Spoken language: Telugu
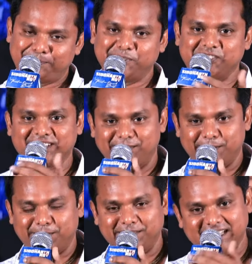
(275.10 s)
ఫ్యూచర్లో
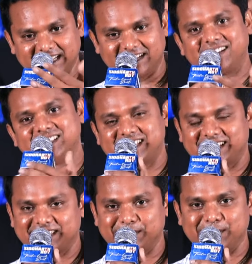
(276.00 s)
థియేట్రికల్
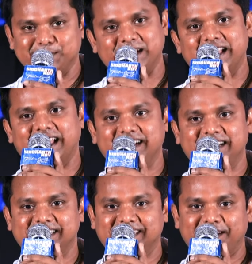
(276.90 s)
సక్సెస్ కూడా మీరు గ్యారంటీ
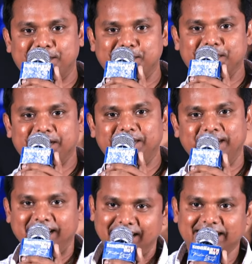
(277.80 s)
ఇస్తారనుకుంటున్నాం
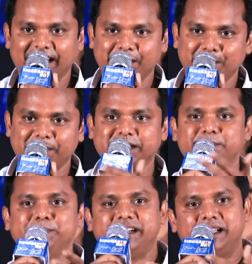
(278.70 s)
థ్యాంక్ యూ వెరీ మచ్
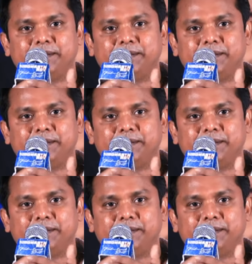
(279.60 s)
మీడియా